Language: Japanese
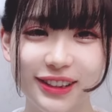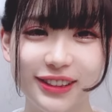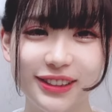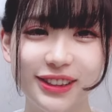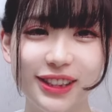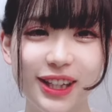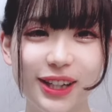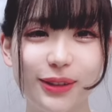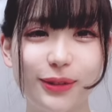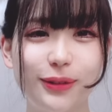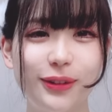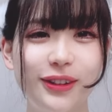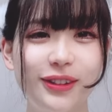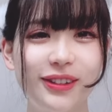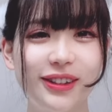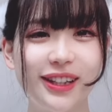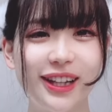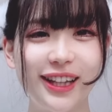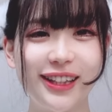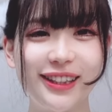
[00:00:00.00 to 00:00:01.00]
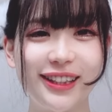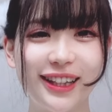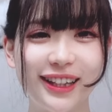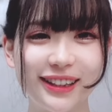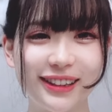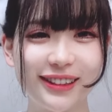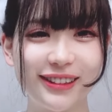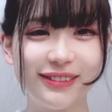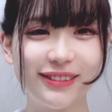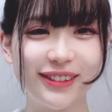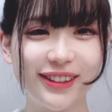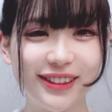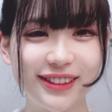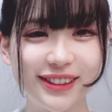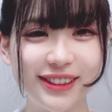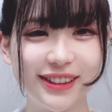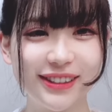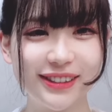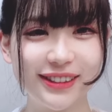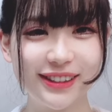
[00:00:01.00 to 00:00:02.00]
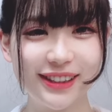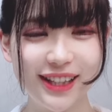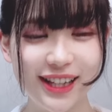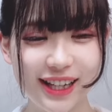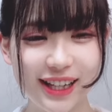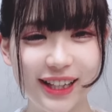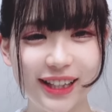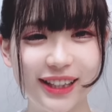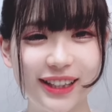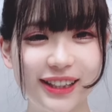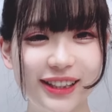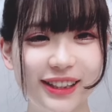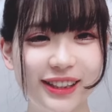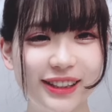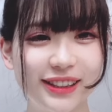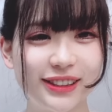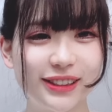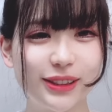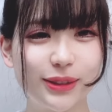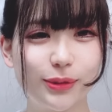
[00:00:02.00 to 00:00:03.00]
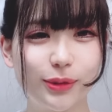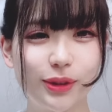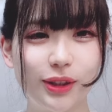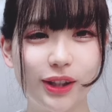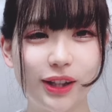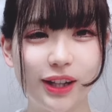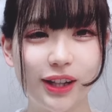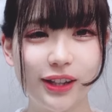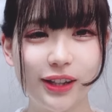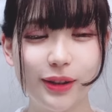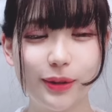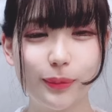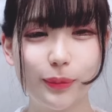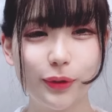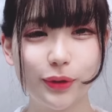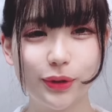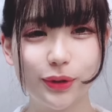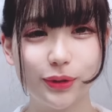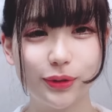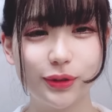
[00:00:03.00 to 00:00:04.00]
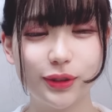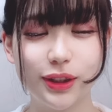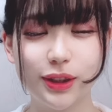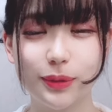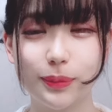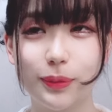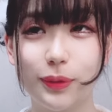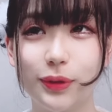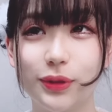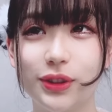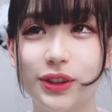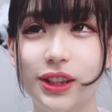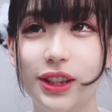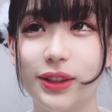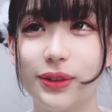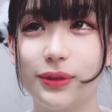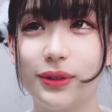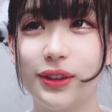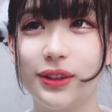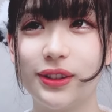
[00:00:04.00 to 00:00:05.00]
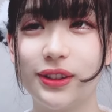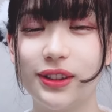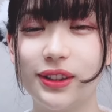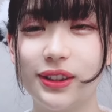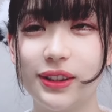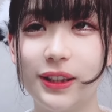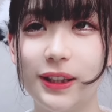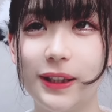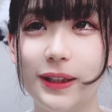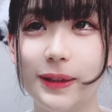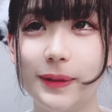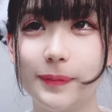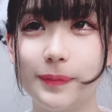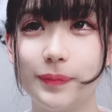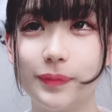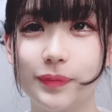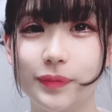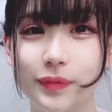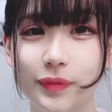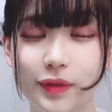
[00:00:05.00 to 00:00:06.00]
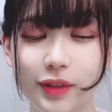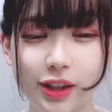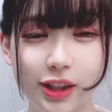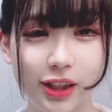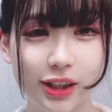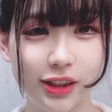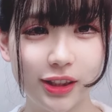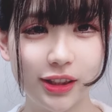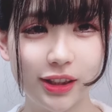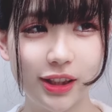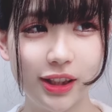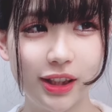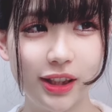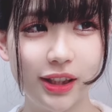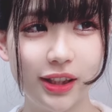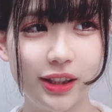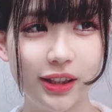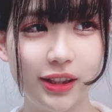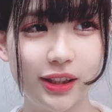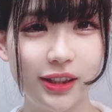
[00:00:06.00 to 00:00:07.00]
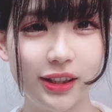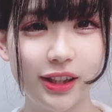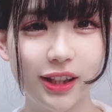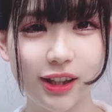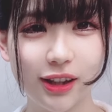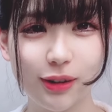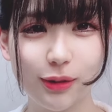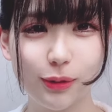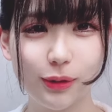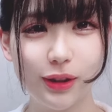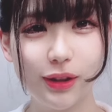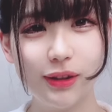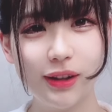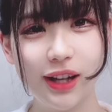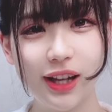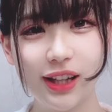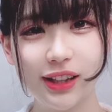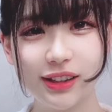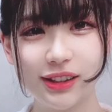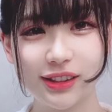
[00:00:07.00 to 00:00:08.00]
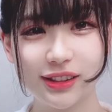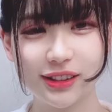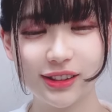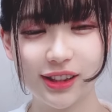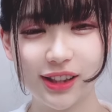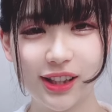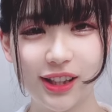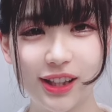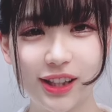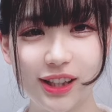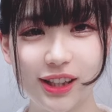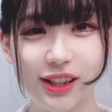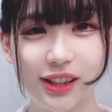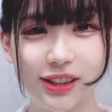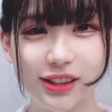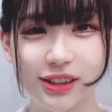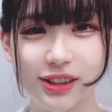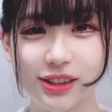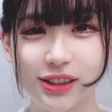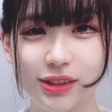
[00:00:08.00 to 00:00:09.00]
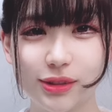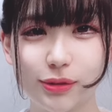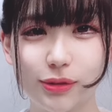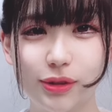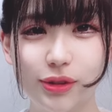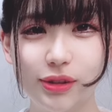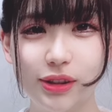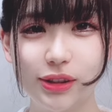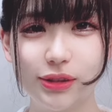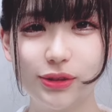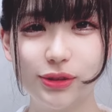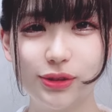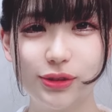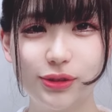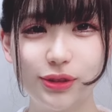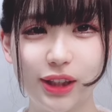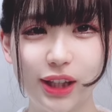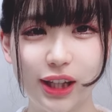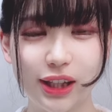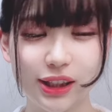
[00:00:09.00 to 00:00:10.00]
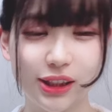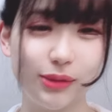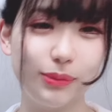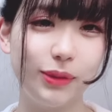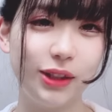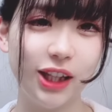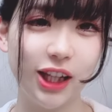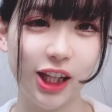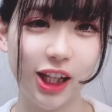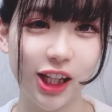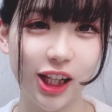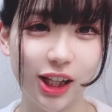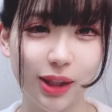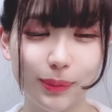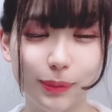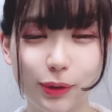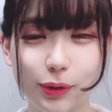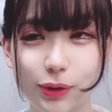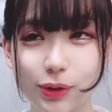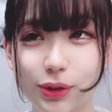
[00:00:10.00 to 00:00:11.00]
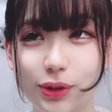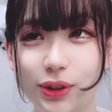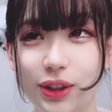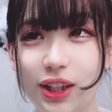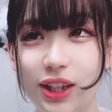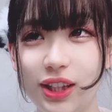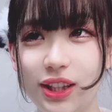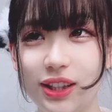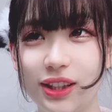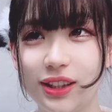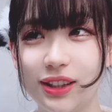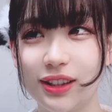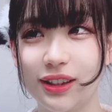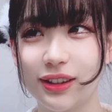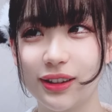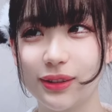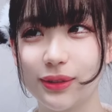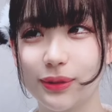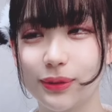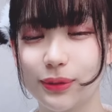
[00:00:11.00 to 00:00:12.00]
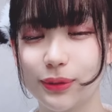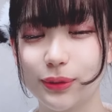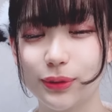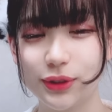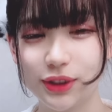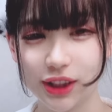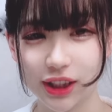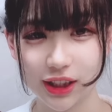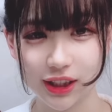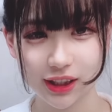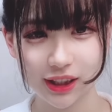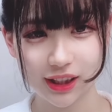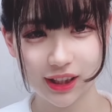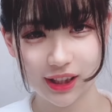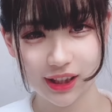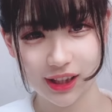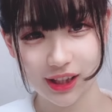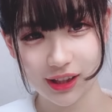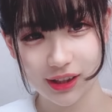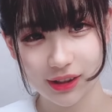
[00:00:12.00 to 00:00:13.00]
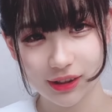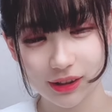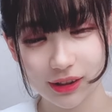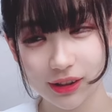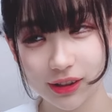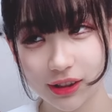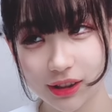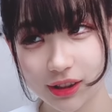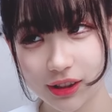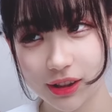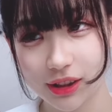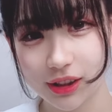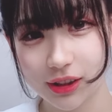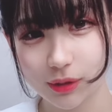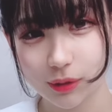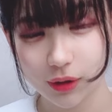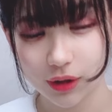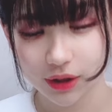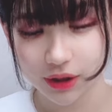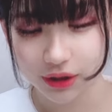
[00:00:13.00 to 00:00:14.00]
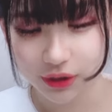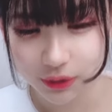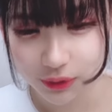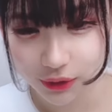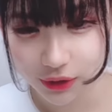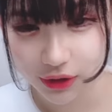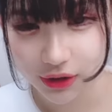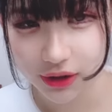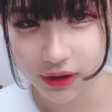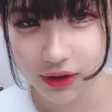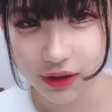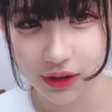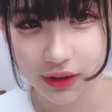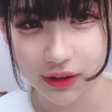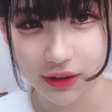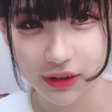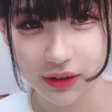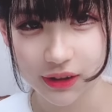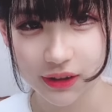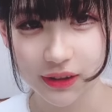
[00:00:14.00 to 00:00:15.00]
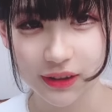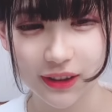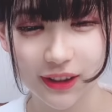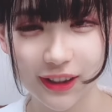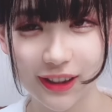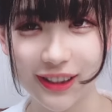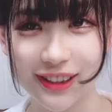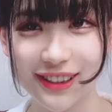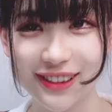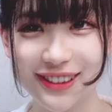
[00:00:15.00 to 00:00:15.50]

じゃあこれは何やって私が言ってでこれは金を持っとくれのポーズやとか言っててでなんかこれはこれはグッドやみたいなもう本当にあのおちゃらけたお話をしてたんですが